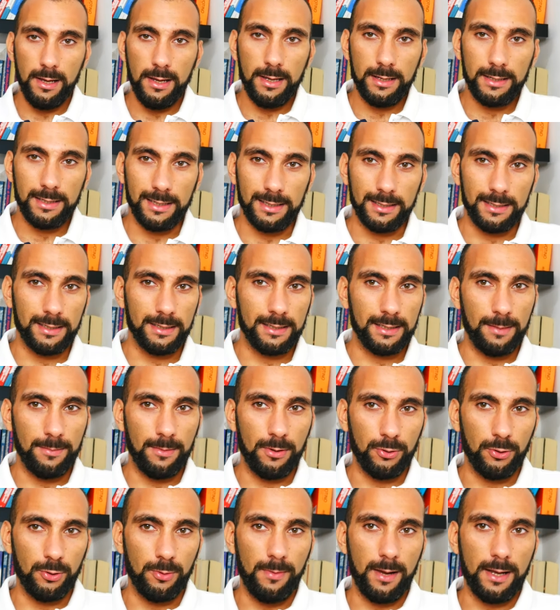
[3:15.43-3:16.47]
se il sistema
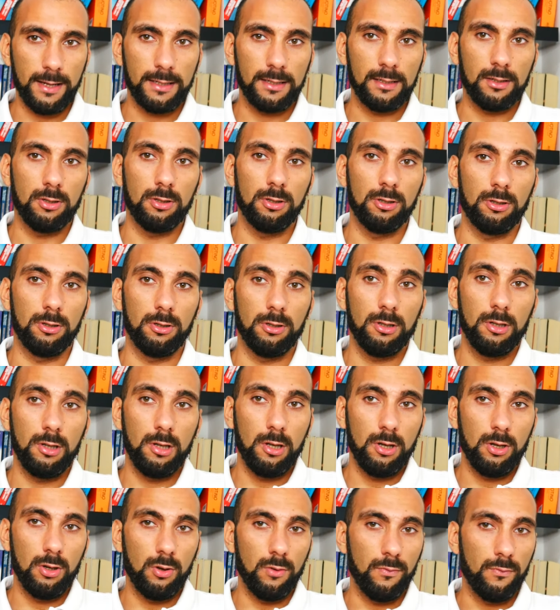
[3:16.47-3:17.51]
automatico
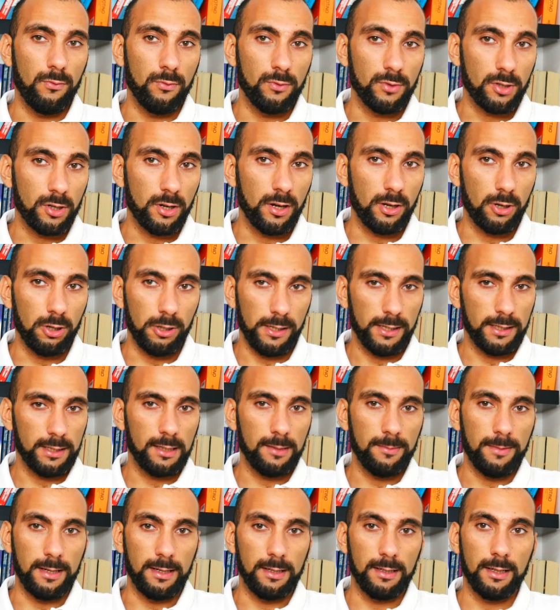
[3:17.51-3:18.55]
non funziona
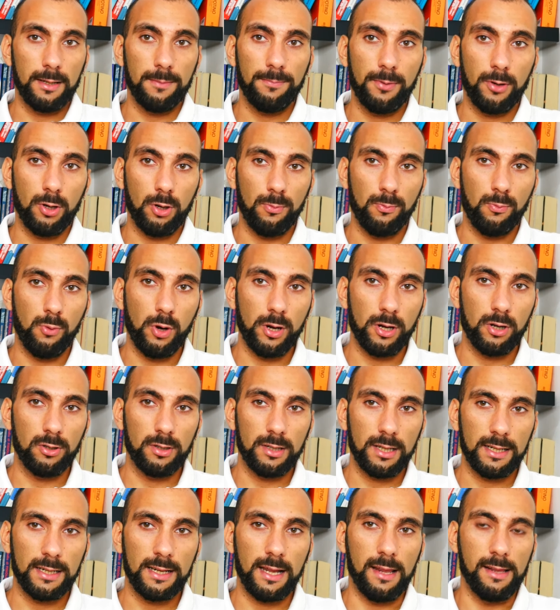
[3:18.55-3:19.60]
correttamente, però puoi
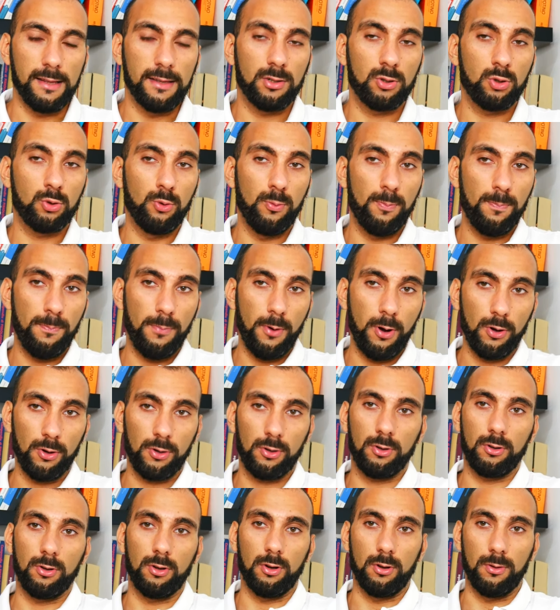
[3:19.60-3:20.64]
contattare il
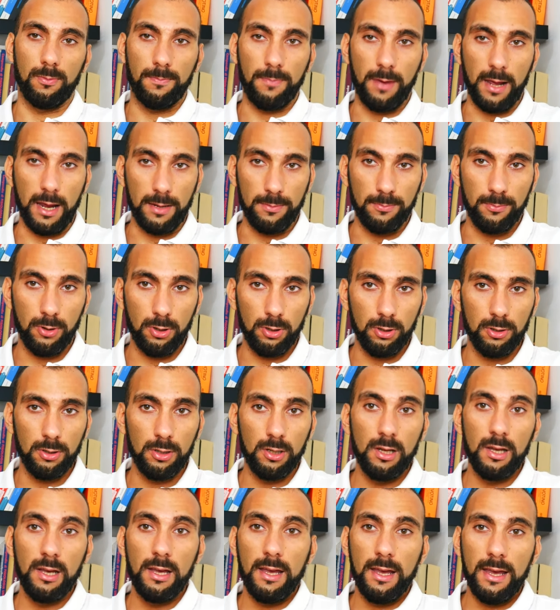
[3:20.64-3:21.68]
supporto PayPal
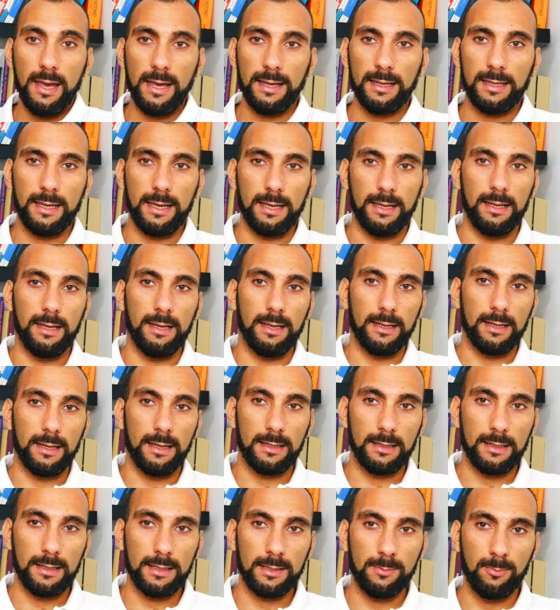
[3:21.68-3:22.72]
e chiedere
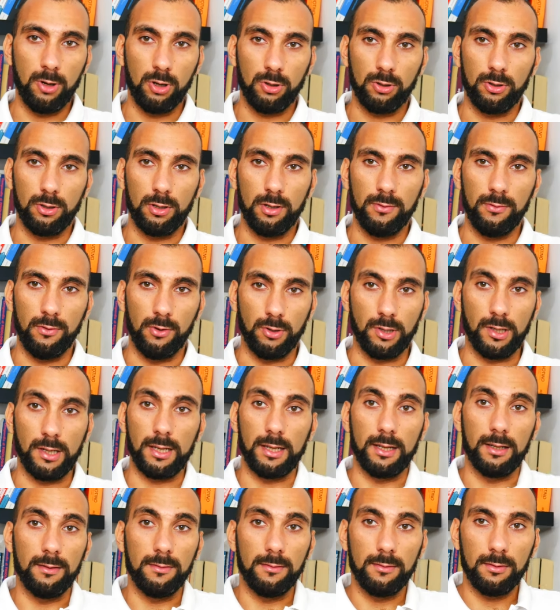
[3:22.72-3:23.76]
che ti sblocchino i
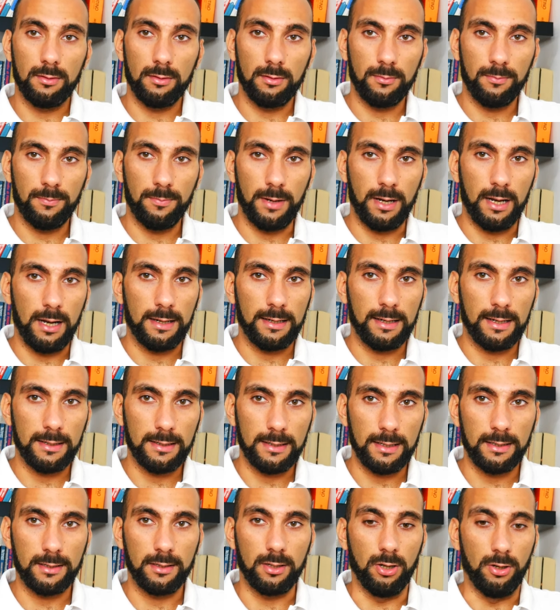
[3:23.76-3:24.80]
fondi per la
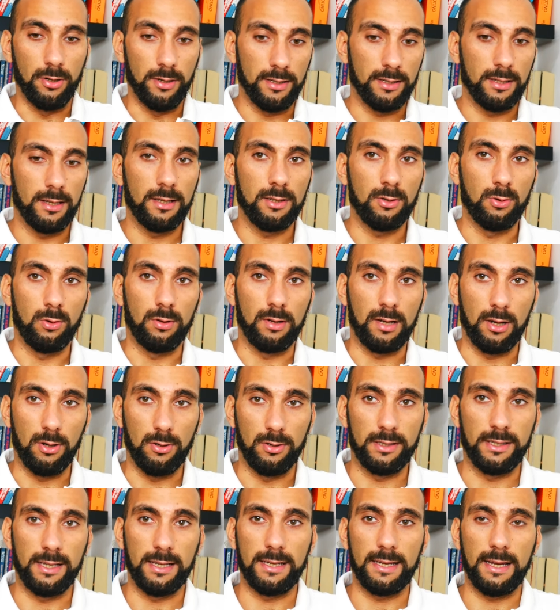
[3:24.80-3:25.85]
transazione se risulta
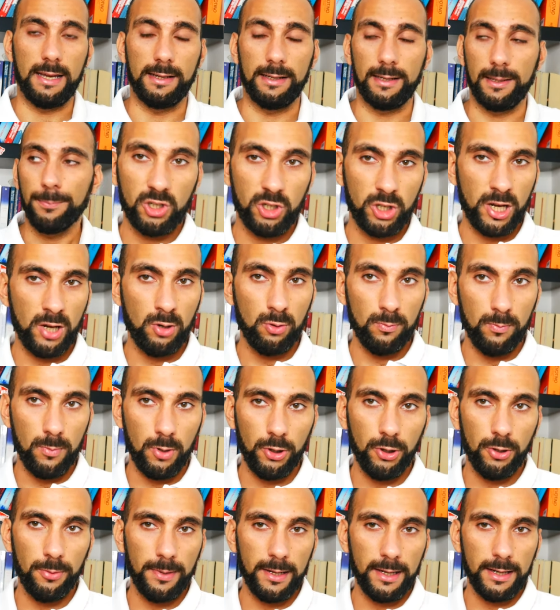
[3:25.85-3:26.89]
consegnata. C'è un
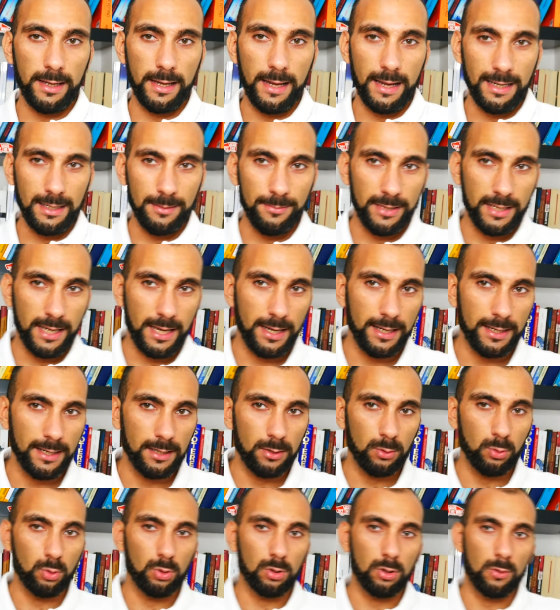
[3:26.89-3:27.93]
modo per eliminare
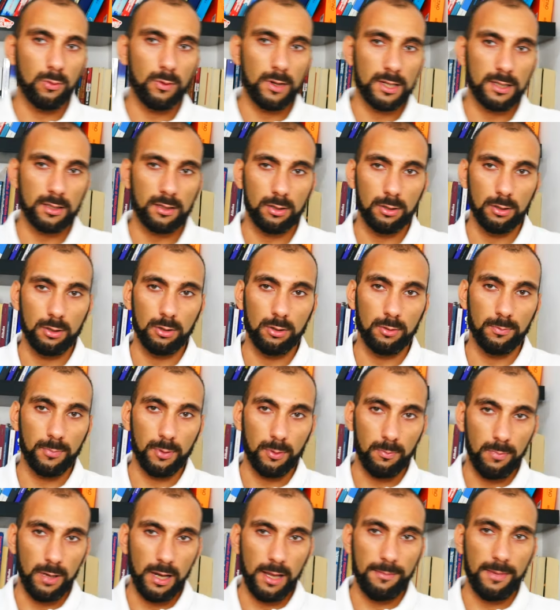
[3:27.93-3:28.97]
del tutto questo
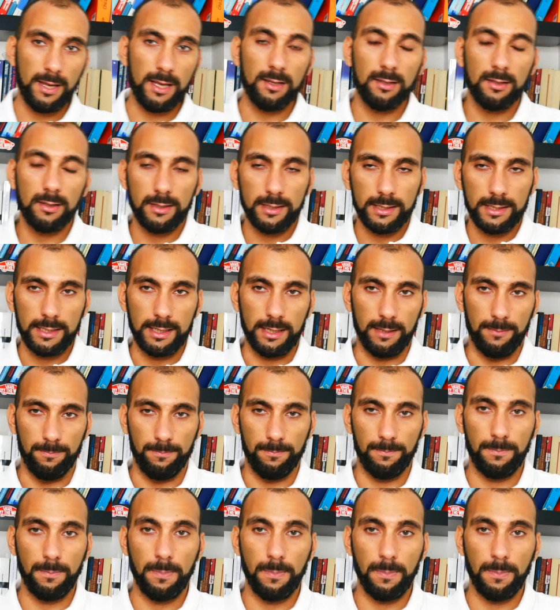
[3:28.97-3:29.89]
problema? Sì.